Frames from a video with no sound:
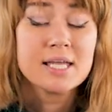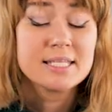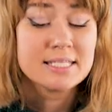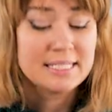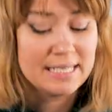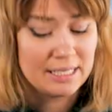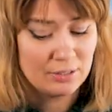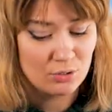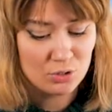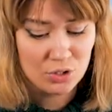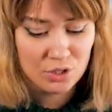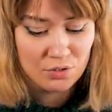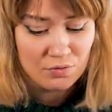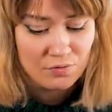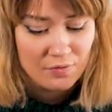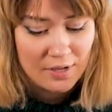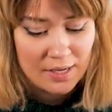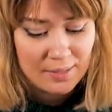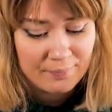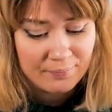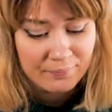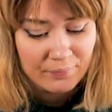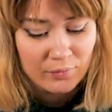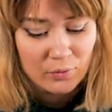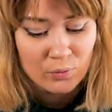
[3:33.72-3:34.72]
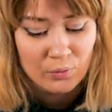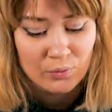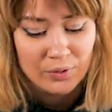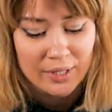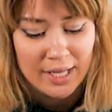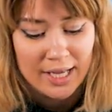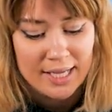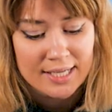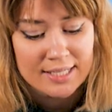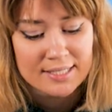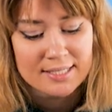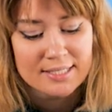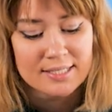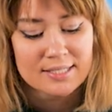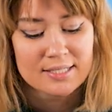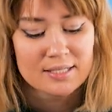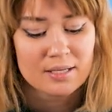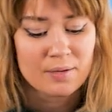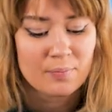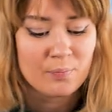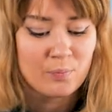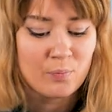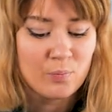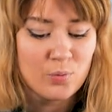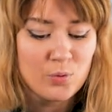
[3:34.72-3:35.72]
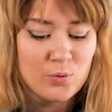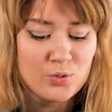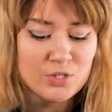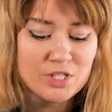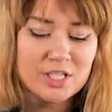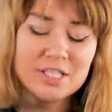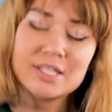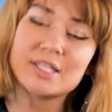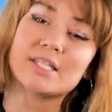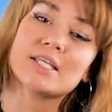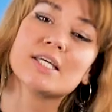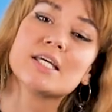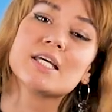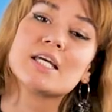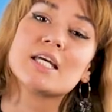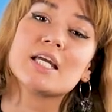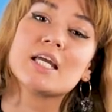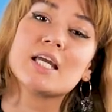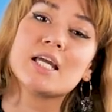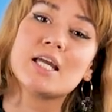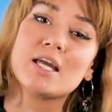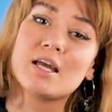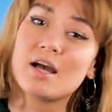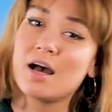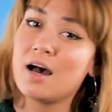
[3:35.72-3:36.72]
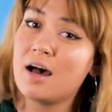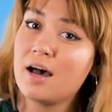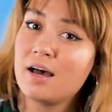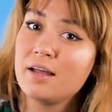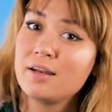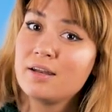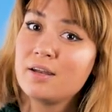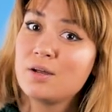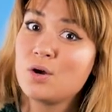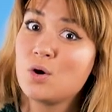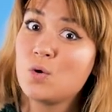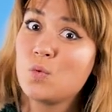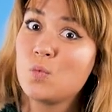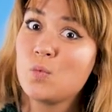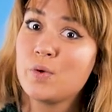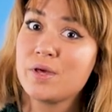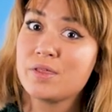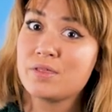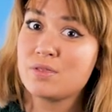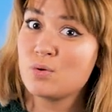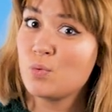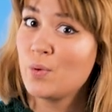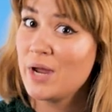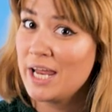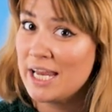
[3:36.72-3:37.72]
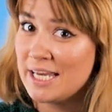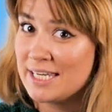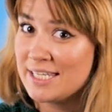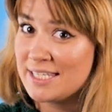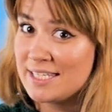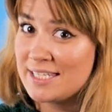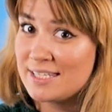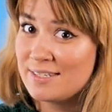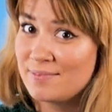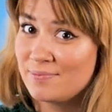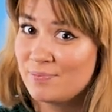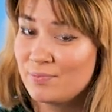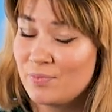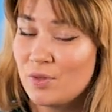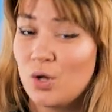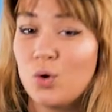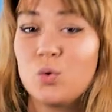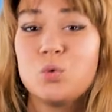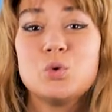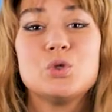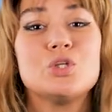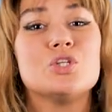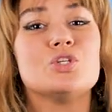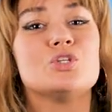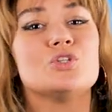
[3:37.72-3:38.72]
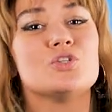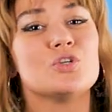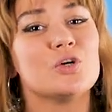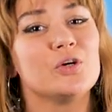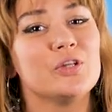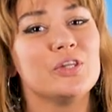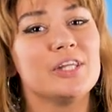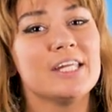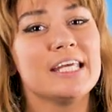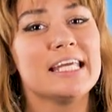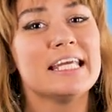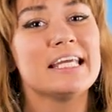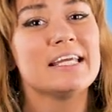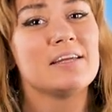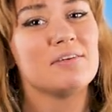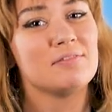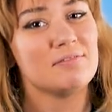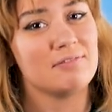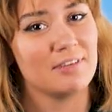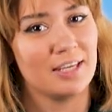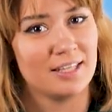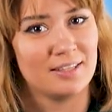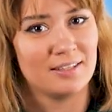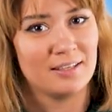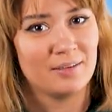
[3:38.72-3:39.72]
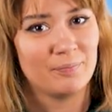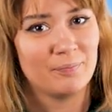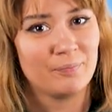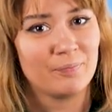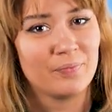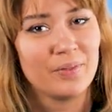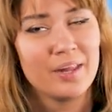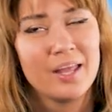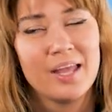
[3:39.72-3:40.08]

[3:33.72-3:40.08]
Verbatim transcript: Следующий фильм у нас будет Gone with the Wind. Унесенный ветром.